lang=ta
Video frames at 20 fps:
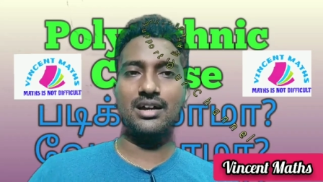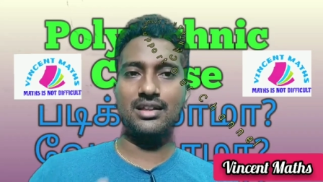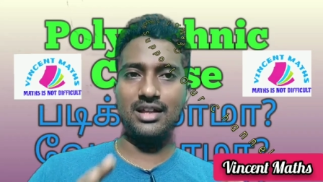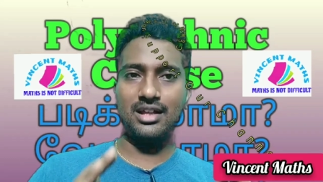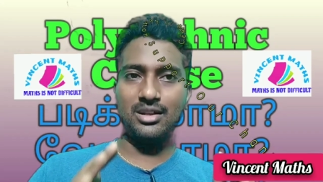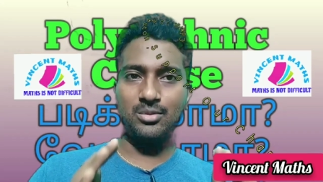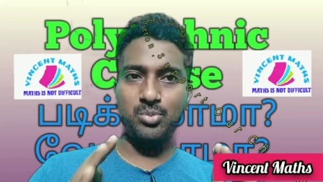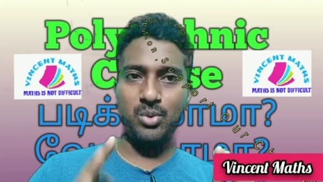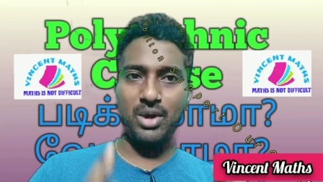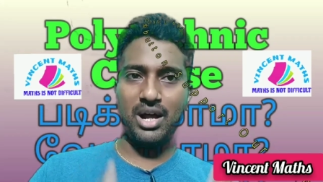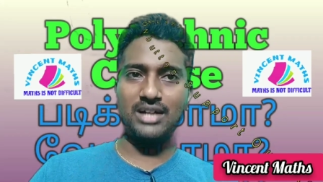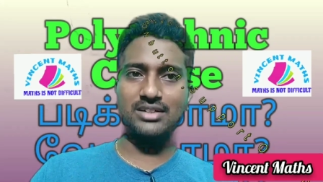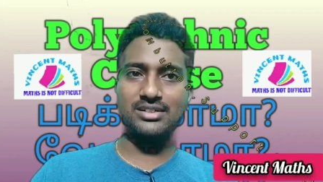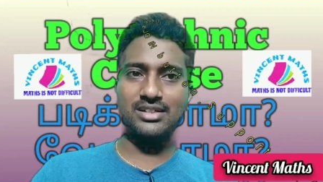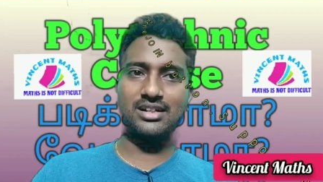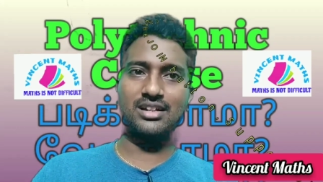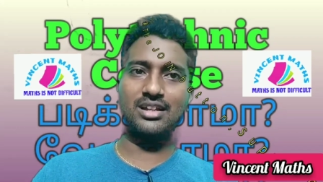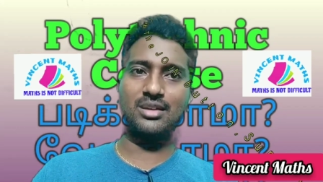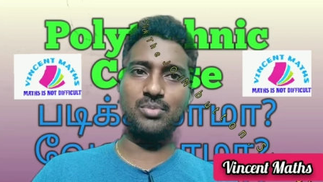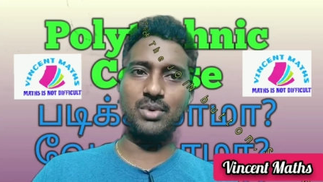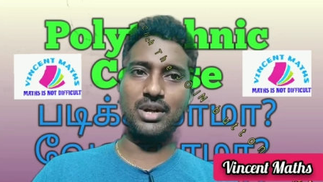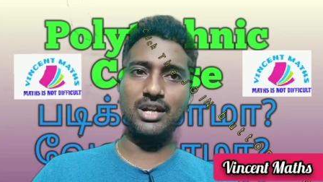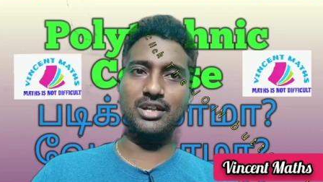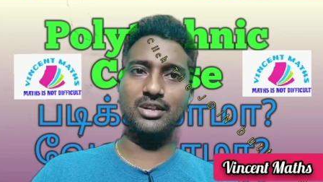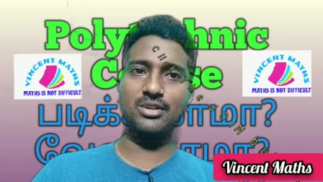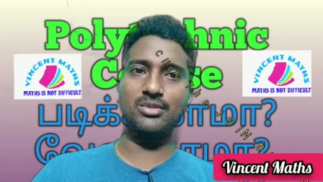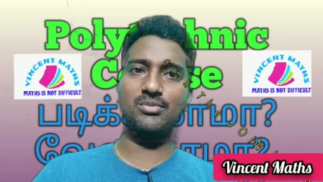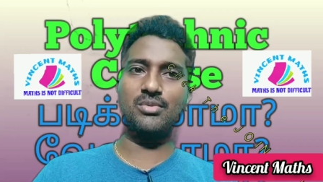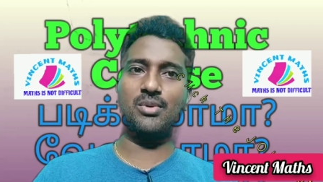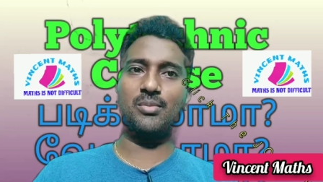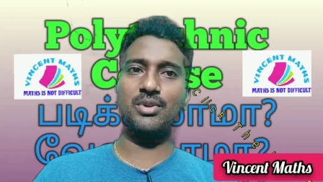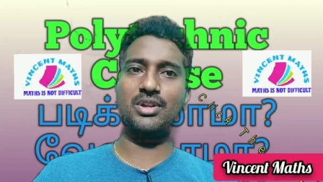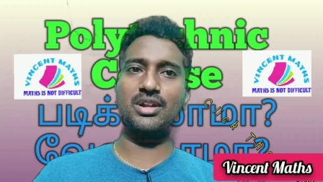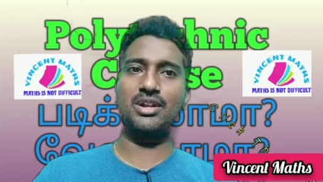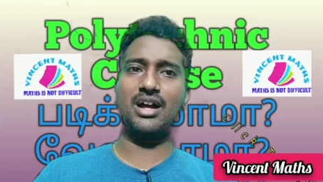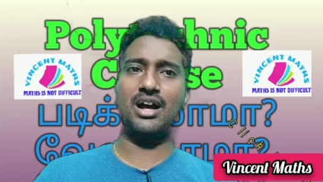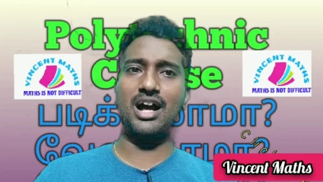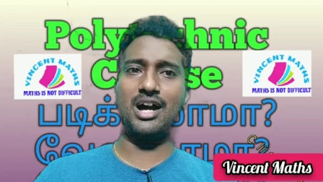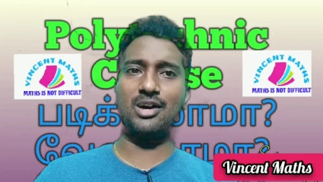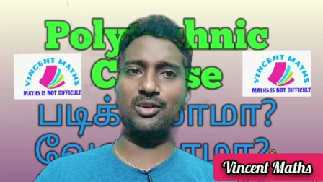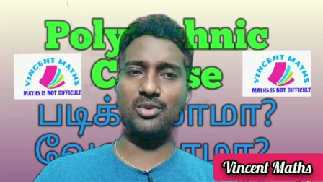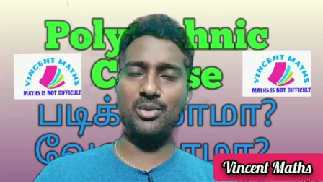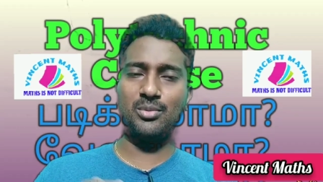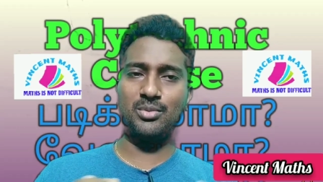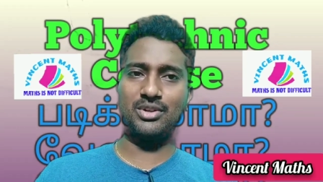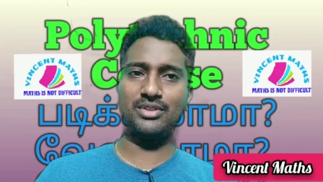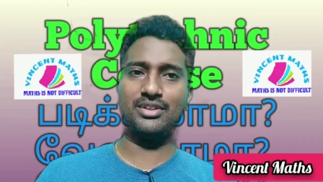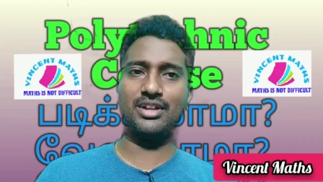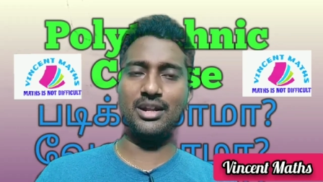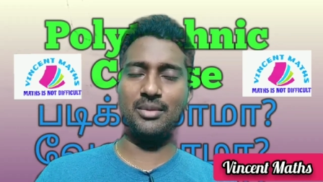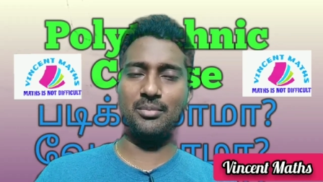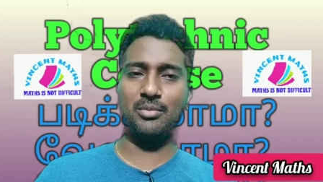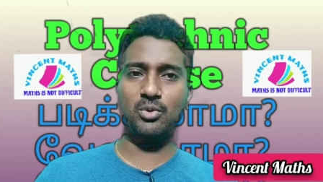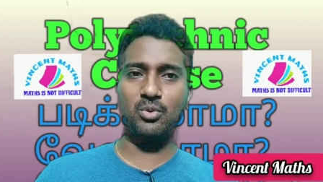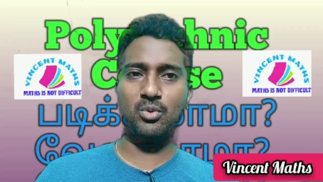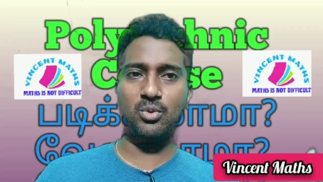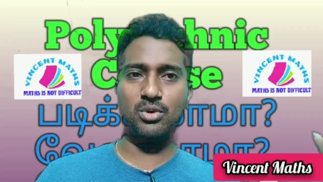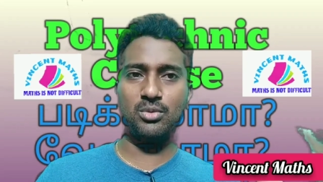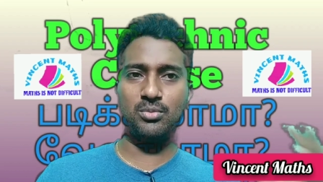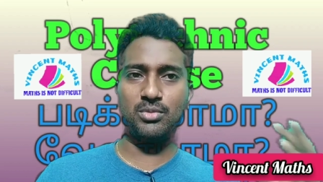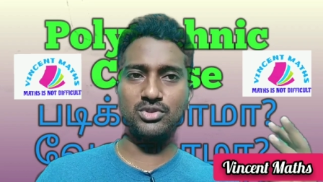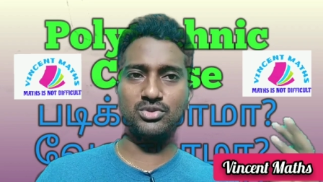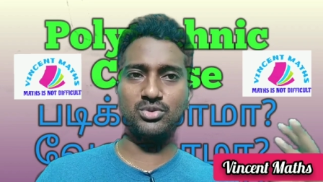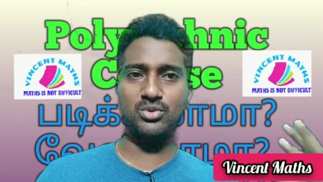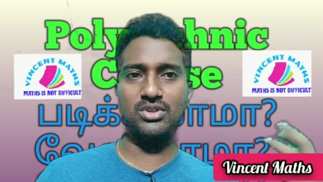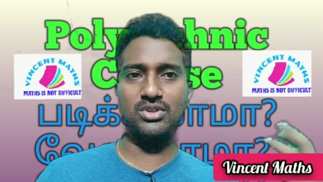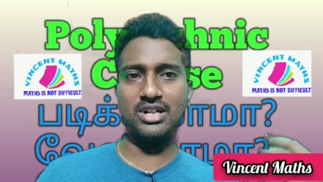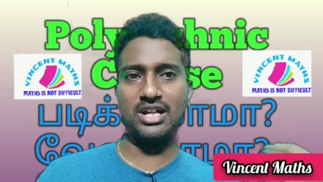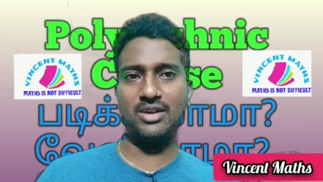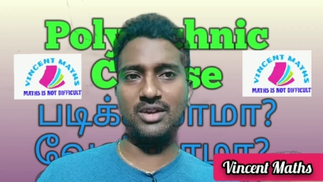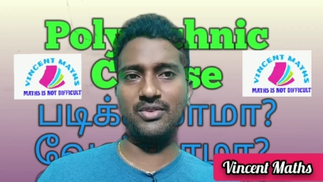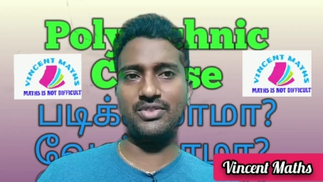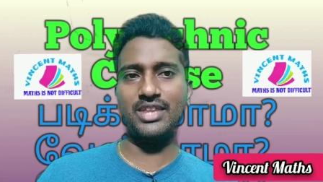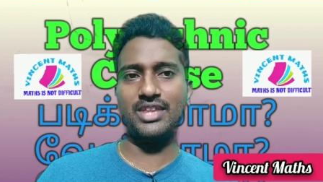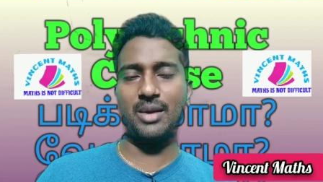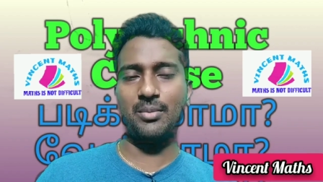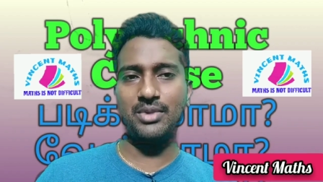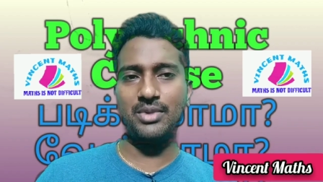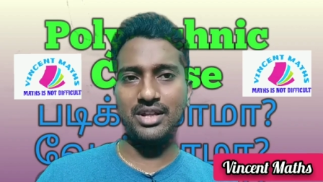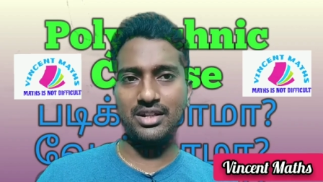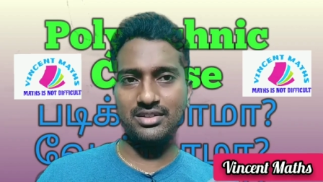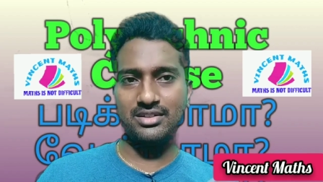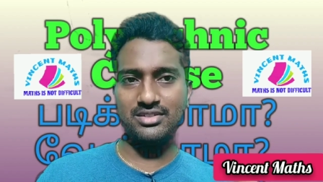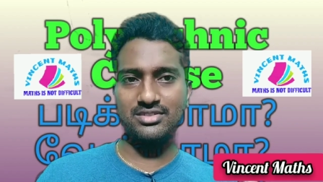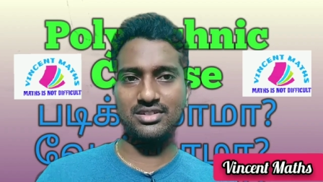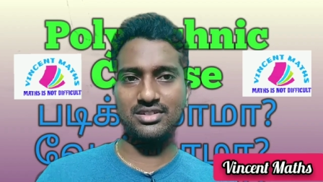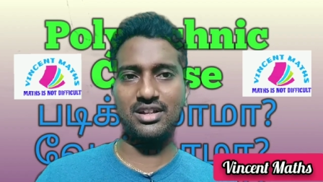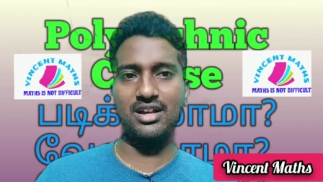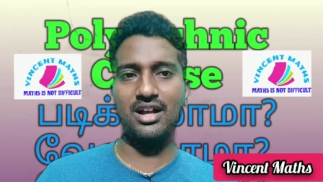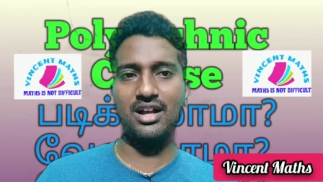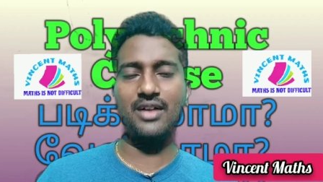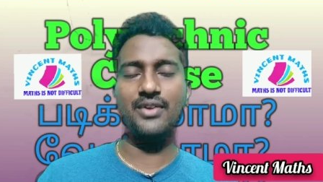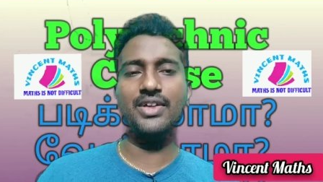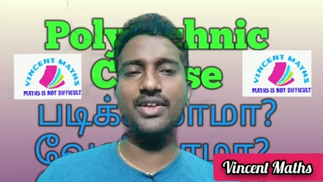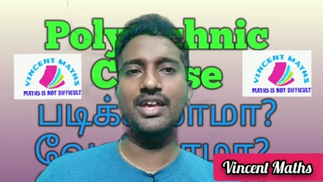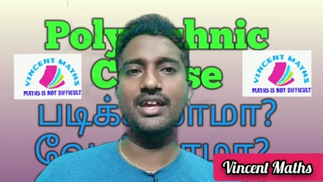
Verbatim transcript: அதாவது பாலிடெக்னிக் படிக்கணும் அப்படின்னு ஆர்வம் இருந்தால் நம்ம குடும்ப சூழ்நிலை வந்து அப்படி இருந்துச்சுன்னா